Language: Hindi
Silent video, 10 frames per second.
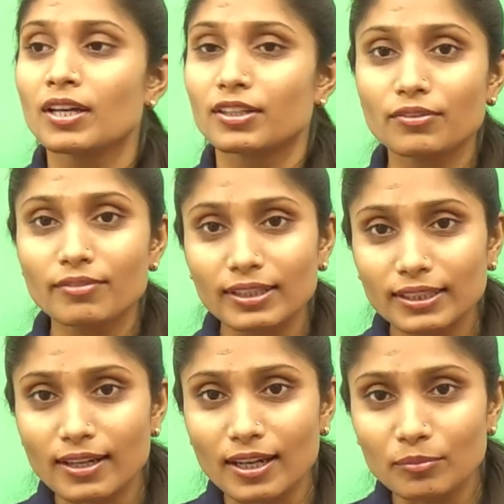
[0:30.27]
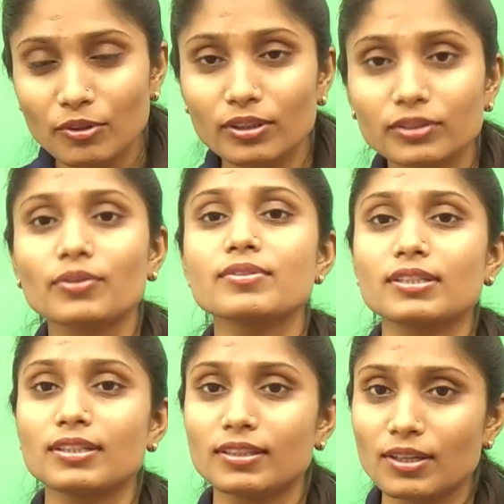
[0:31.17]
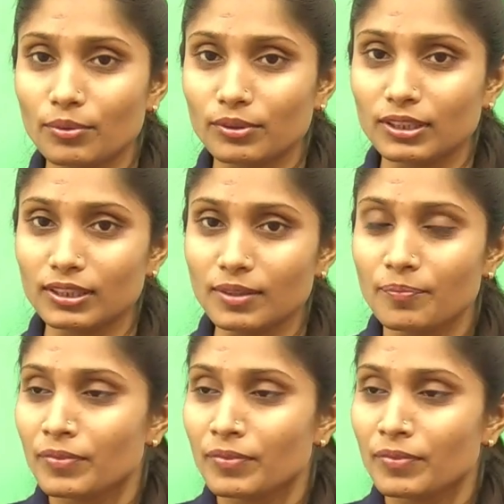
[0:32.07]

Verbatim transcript: ऋग्वैदिक काल में कौन कौन सी नदियाँ होती थी